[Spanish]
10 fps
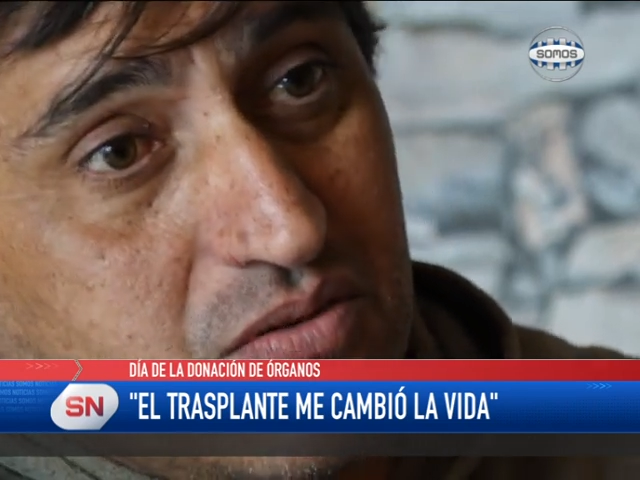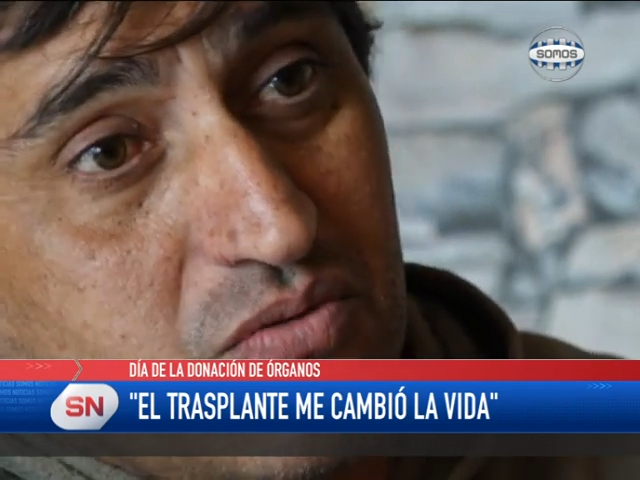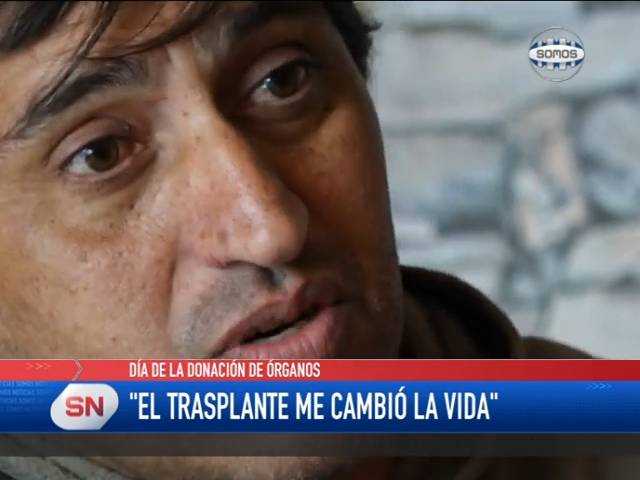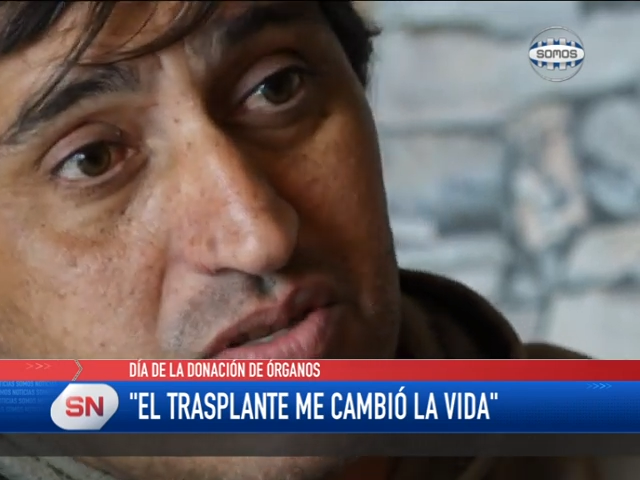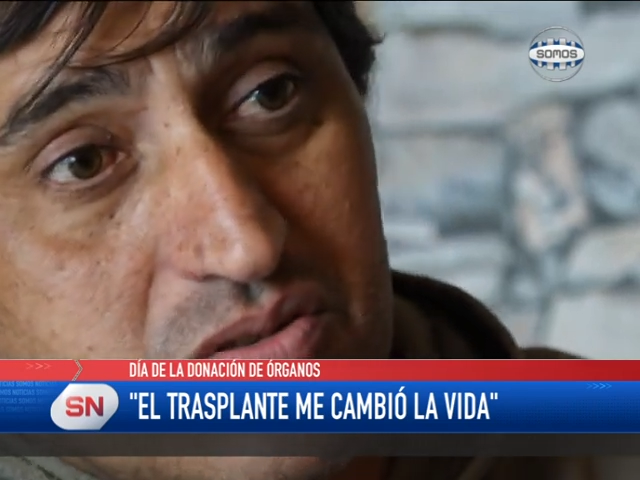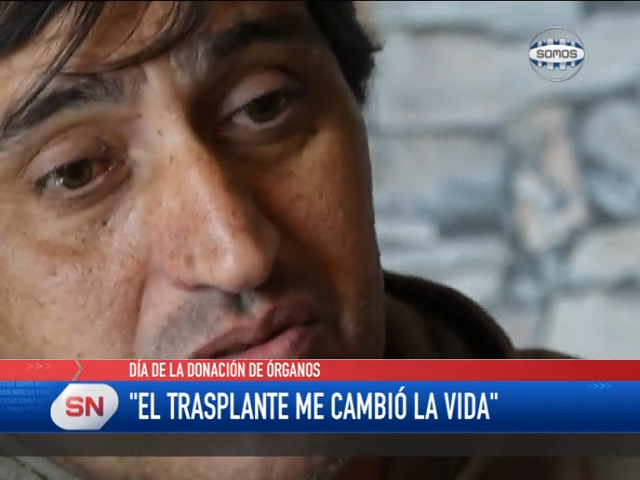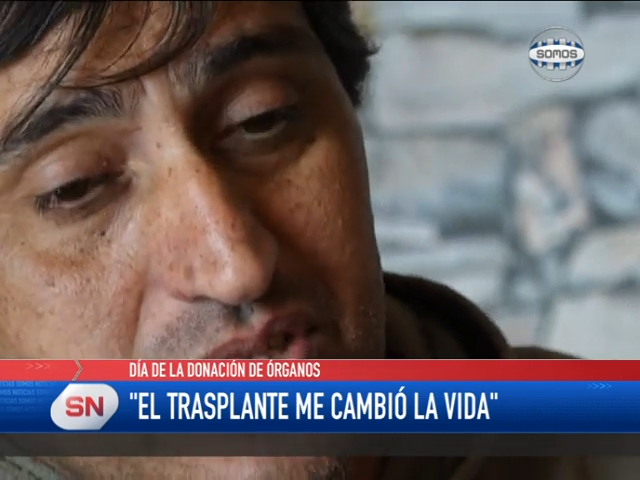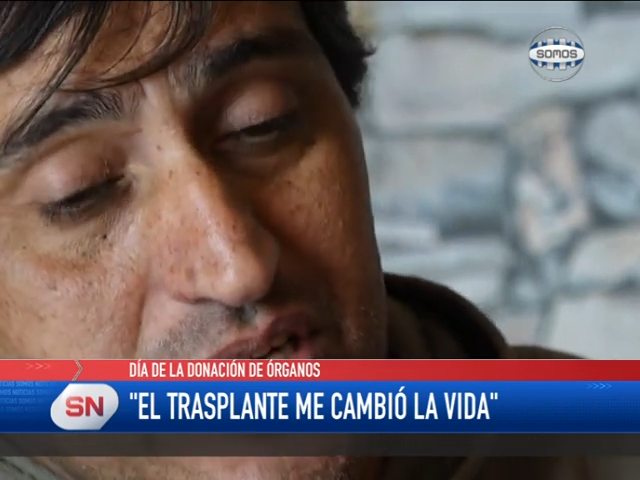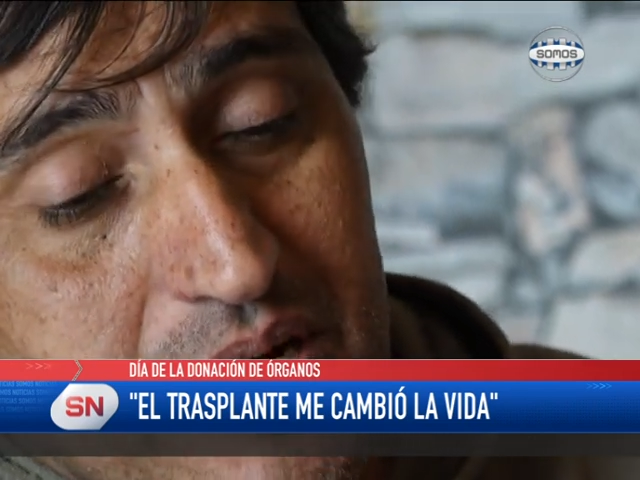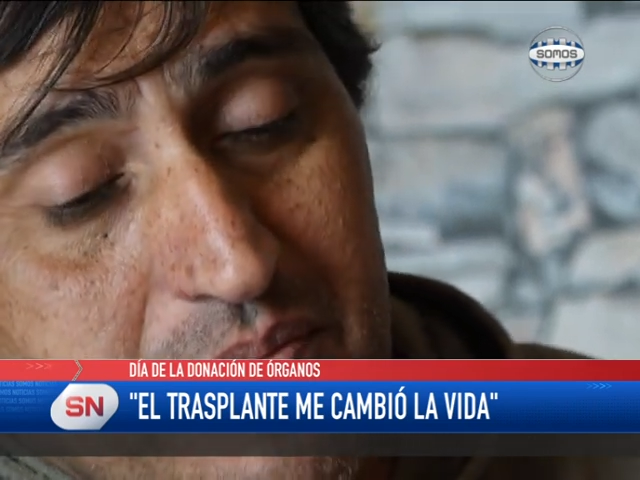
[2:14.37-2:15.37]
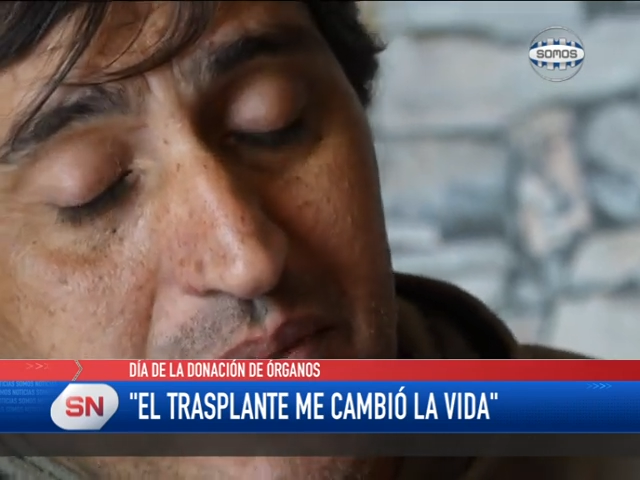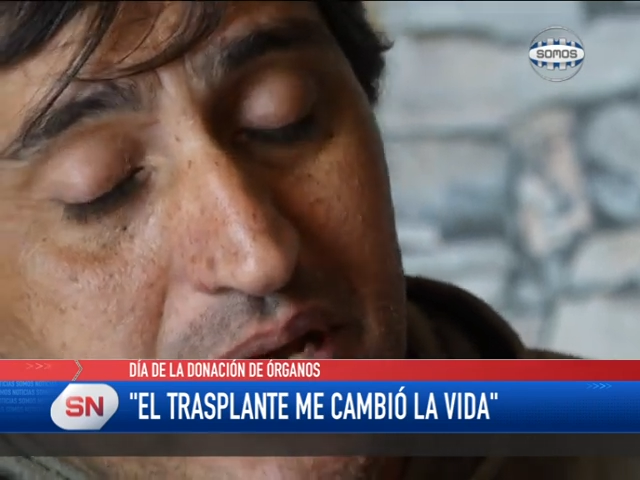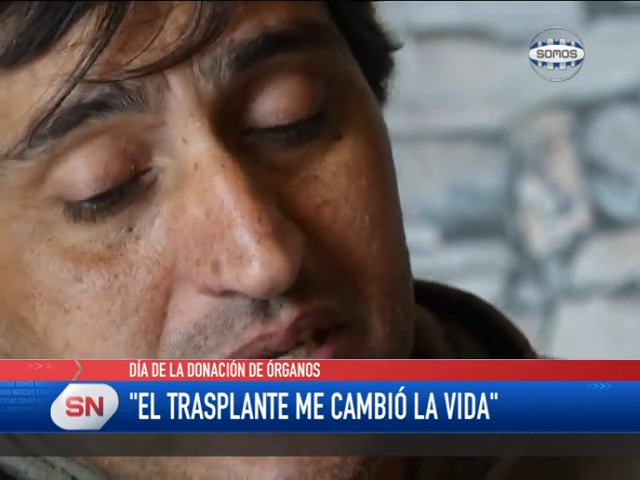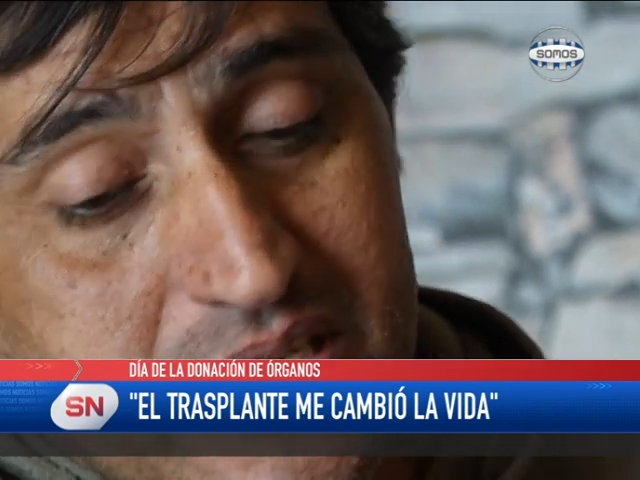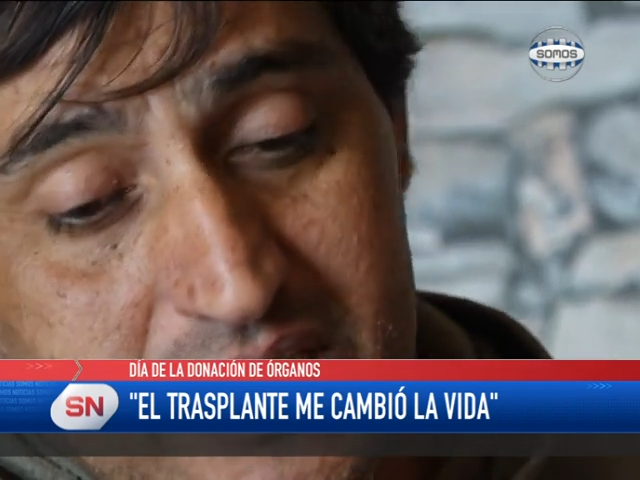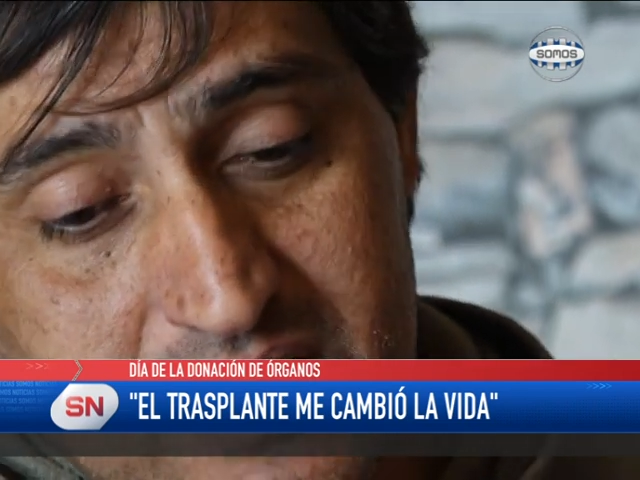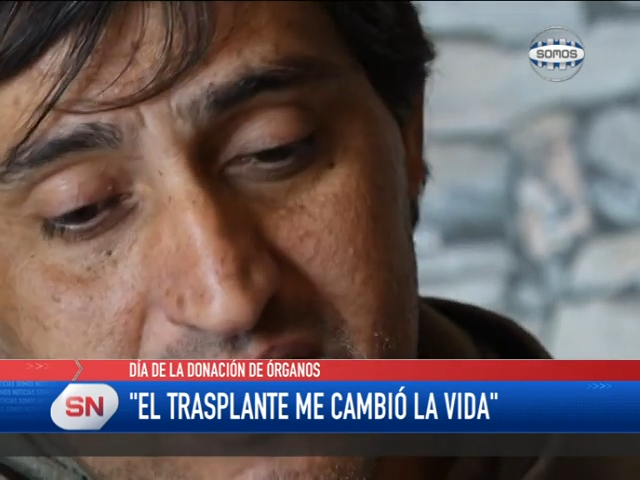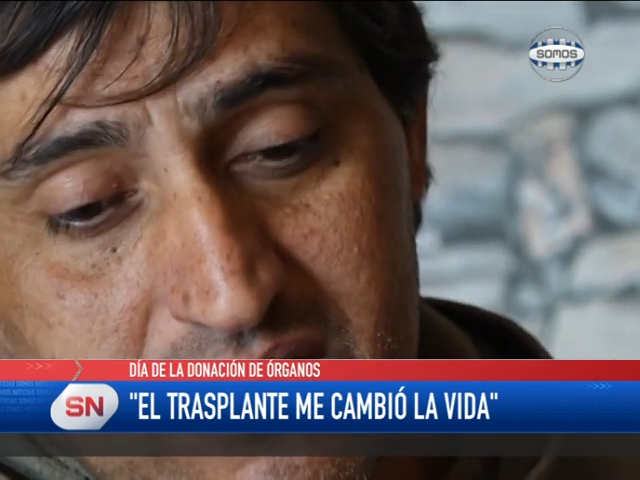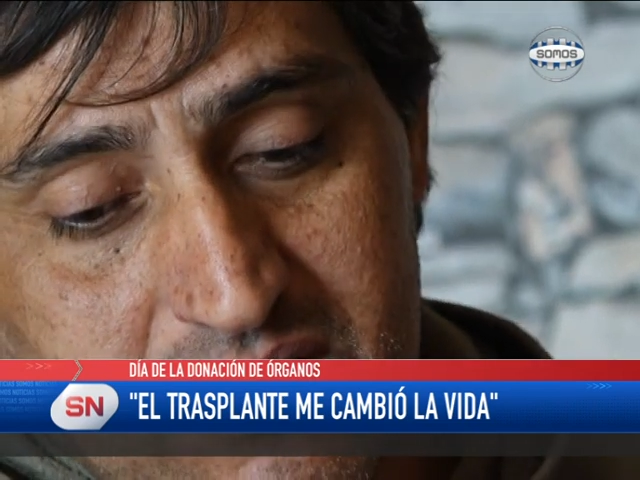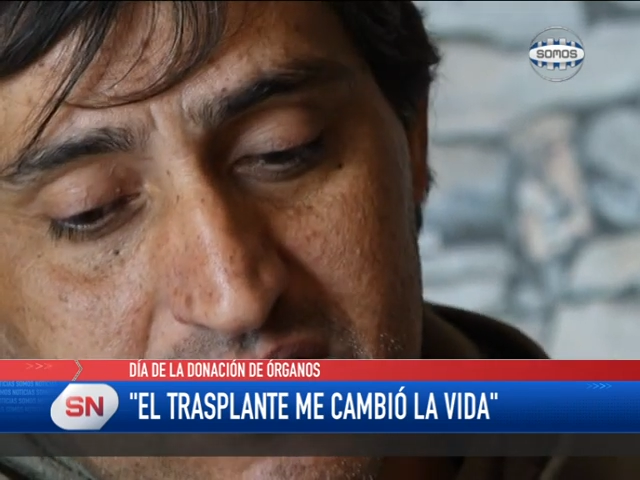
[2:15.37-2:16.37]
cuando me llaman la tercera vez,
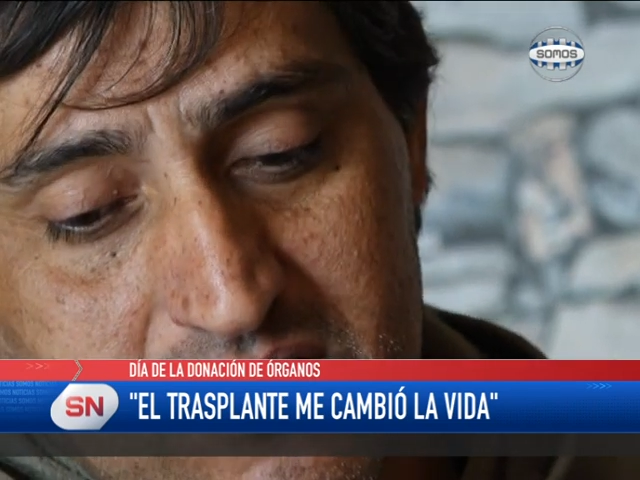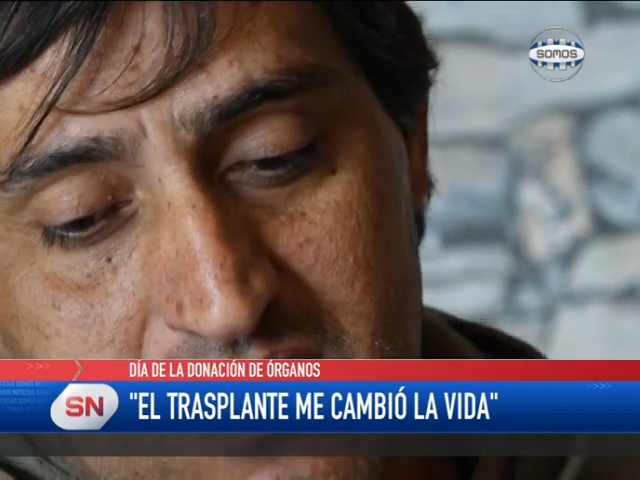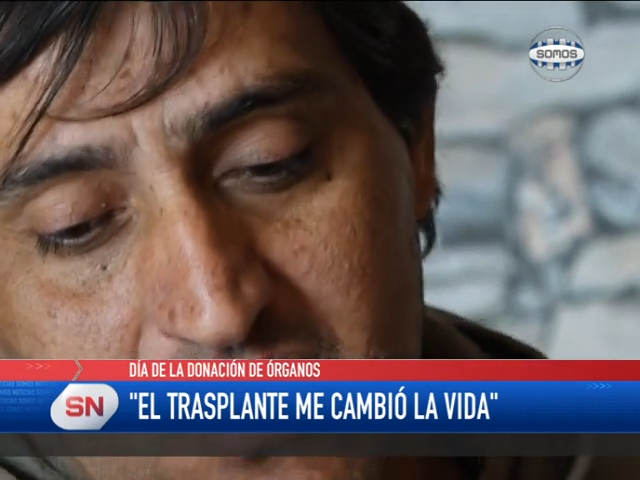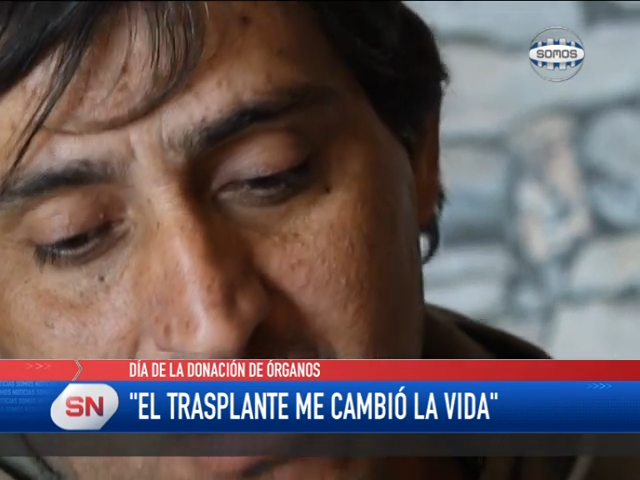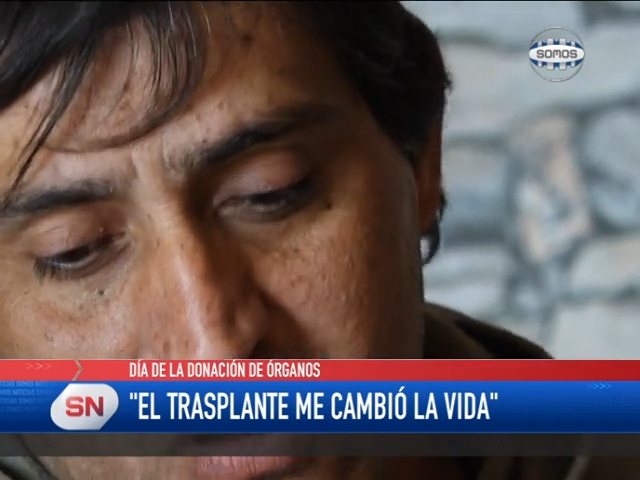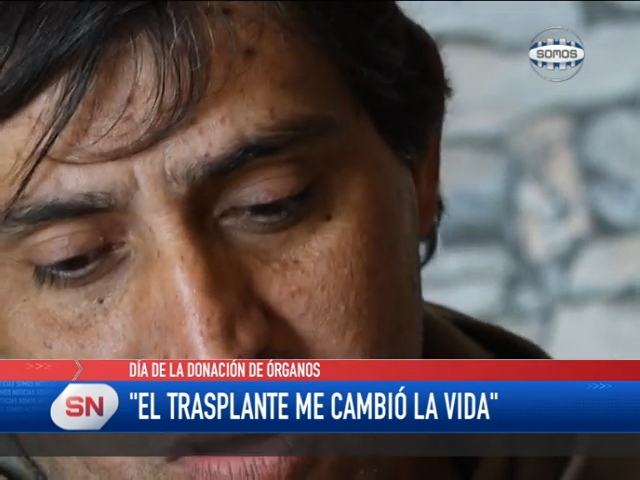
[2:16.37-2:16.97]
ya me fui